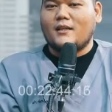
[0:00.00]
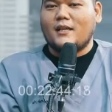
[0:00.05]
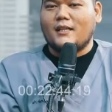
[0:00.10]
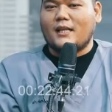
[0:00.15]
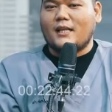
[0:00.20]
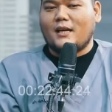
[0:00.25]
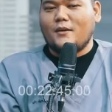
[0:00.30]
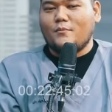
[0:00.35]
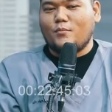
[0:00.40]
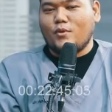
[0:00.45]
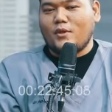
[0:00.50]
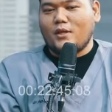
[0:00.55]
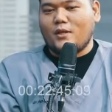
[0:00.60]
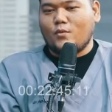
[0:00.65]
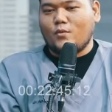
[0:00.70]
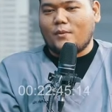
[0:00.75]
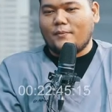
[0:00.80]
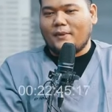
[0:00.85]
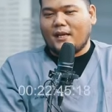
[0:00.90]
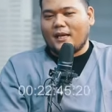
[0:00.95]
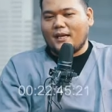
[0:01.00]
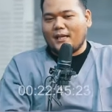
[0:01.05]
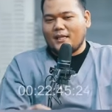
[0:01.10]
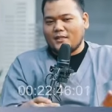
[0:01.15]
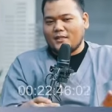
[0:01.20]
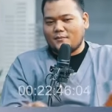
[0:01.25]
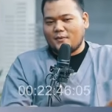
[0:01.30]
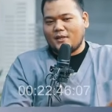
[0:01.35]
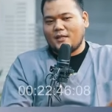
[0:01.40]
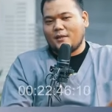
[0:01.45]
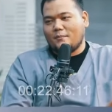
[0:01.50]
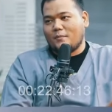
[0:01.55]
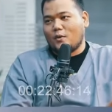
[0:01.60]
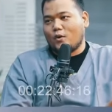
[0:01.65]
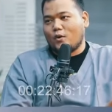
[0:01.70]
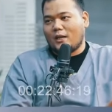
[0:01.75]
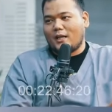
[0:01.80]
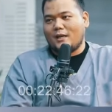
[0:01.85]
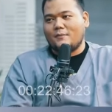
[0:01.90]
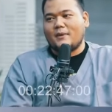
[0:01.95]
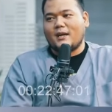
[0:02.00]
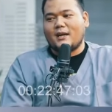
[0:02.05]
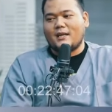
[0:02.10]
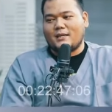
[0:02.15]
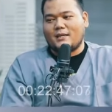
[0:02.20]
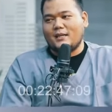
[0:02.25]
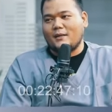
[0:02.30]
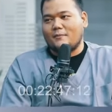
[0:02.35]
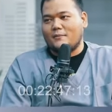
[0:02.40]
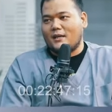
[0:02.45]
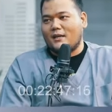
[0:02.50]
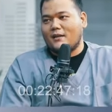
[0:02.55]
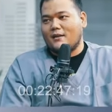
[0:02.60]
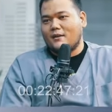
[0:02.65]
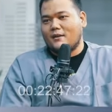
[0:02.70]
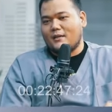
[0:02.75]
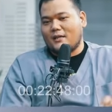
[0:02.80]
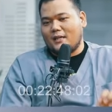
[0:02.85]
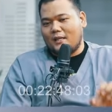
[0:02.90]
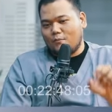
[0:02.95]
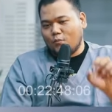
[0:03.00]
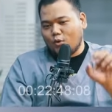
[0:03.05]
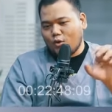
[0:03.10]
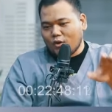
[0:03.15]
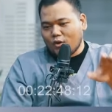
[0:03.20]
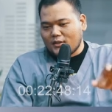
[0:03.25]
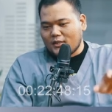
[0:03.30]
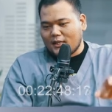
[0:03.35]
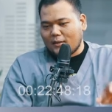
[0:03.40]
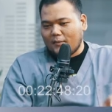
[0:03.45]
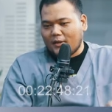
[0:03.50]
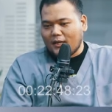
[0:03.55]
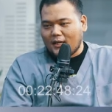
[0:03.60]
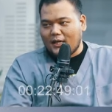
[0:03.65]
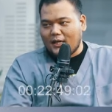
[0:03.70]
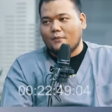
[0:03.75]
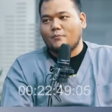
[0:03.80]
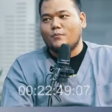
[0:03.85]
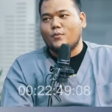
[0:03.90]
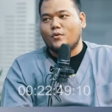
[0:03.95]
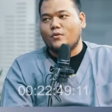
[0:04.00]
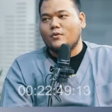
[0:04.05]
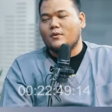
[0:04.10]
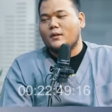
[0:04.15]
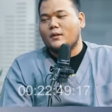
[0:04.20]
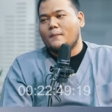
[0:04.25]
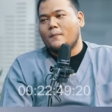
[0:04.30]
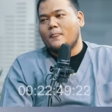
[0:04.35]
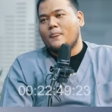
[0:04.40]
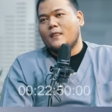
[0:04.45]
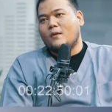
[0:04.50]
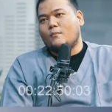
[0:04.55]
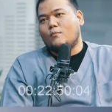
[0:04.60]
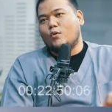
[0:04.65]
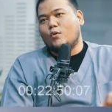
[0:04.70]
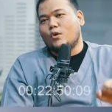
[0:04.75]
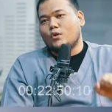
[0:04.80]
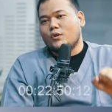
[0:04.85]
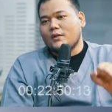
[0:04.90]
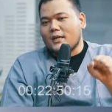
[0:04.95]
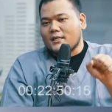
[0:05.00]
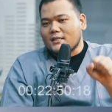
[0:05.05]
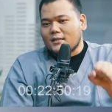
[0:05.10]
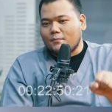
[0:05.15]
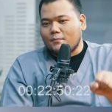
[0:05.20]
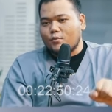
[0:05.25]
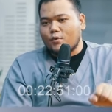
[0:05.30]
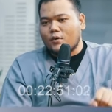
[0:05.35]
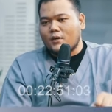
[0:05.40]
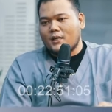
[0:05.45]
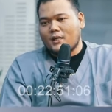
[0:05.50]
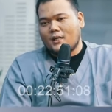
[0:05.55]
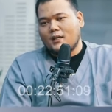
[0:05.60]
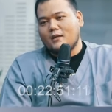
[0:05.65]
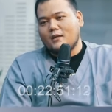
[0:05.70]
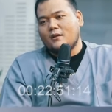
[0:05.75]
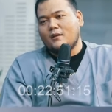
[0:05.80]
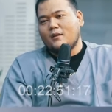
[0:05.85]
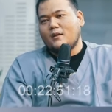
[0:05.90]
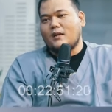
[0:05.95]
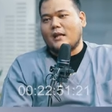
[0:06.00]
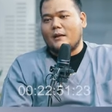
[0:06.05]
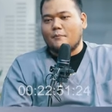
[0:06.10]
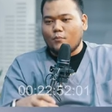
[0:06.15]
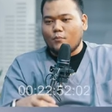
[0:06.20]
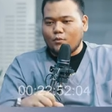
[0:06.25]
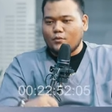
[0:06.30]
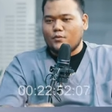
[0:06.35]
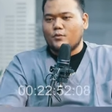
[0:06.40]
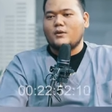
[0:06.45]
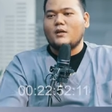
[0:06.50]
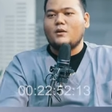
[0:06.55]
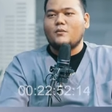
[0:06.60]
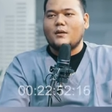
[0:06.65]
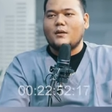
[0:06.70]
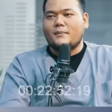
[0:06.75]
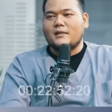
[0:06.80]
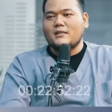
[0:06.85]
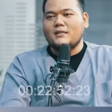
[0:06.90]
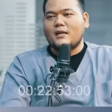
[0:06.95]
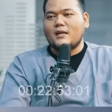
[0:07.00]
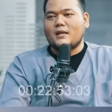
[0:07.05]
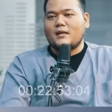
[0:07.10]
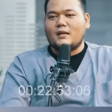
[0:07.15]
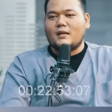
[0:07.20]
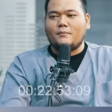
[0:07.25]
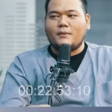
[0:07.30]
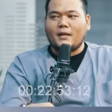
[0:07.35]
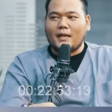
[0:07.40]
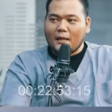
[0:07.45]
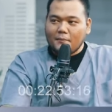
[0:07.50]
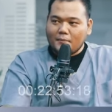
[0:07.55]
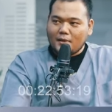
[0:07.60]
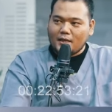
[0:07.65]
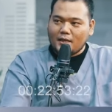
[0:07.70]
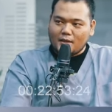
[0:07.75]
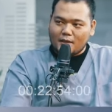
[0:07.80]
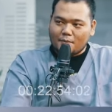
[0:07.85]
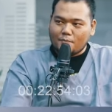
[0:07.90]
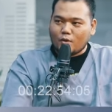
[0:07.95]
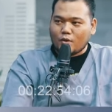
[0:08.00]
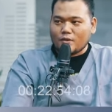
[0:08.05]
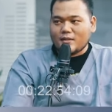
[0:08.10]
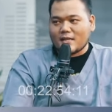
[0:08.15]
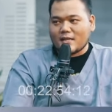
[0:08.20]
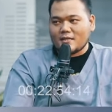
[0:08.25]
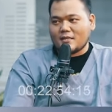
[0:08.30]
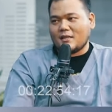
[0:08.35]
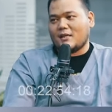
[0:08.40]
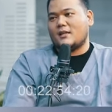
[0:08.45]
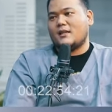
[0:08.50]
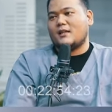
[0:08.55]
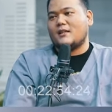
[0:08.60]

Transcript: kita kan punya dua mekanisme ya pengolahan makanan ya mbak di mulut sama di lambung. Mulut nggak sempurna, lambung juga udah pasti akan lebih lama nanti prosesnya